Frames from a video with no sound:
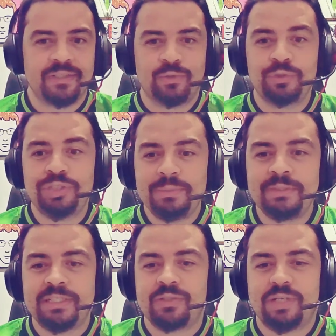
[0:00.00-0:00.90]
o time
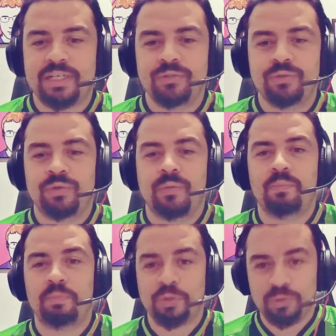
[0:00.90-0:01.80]
está jogando
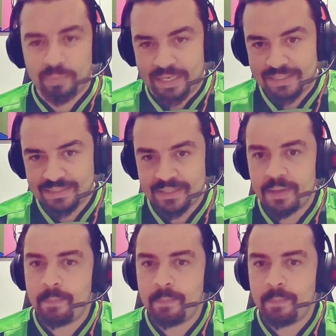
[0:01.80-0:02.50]
muito mais.